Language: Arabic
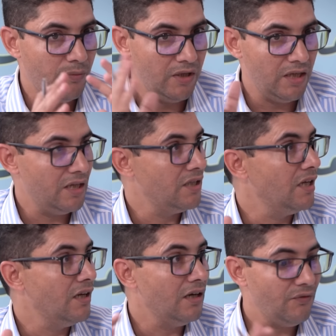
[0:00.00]
البنيه
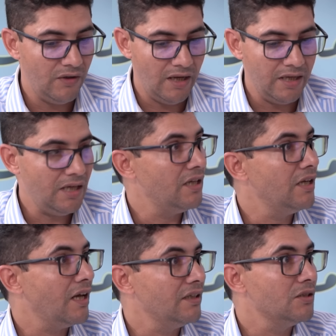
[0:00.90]
ديالها في الهيكله
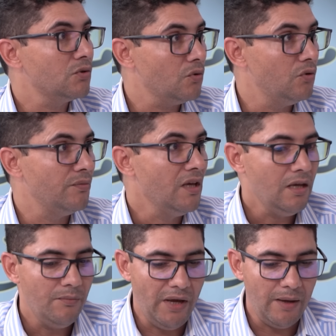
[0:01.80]
اللي غادي تقوم
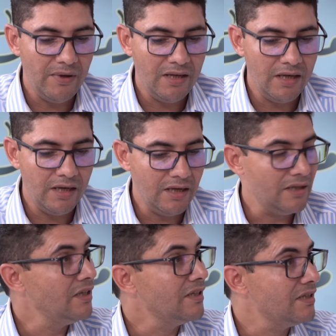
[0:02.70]

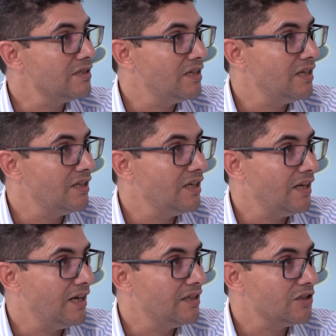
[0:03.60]
بعمليه ديال تنزيل
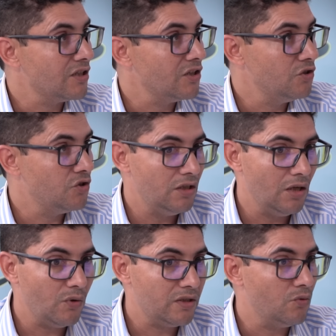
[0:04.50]
ديال هذه
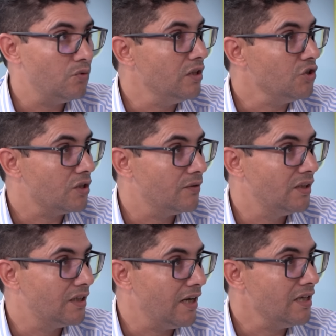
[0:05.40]
الاستراتيجيه وخص يكون اشراف
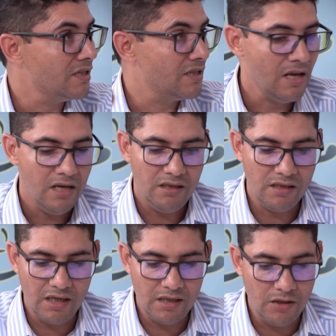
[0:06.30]
ديال الرئيس
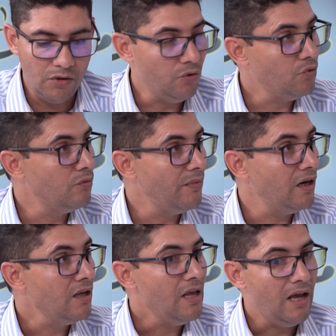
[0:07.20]
ديال
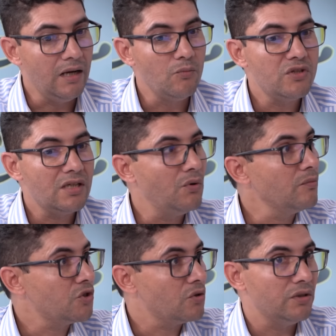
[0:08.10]
الحكومه على المستوى
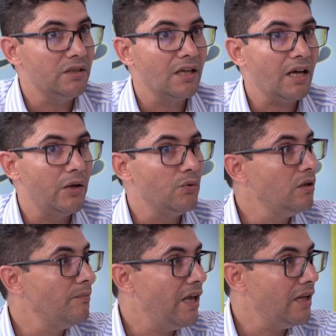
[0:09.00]
المشروع ديال القانون
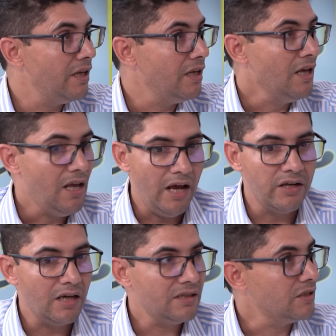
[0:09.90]
المالي
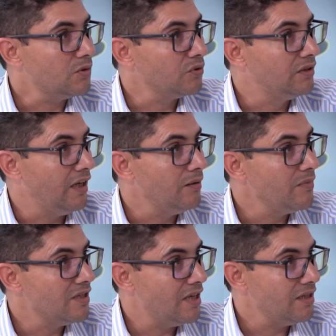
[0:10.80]
انها خصها توضع
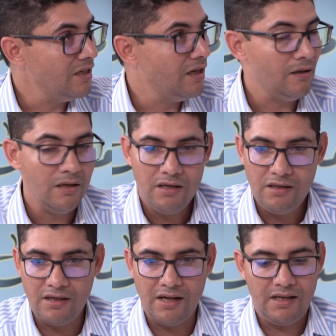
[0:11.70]
الميزانيه
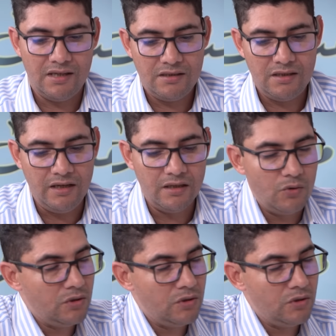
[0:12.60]
راه كانت انه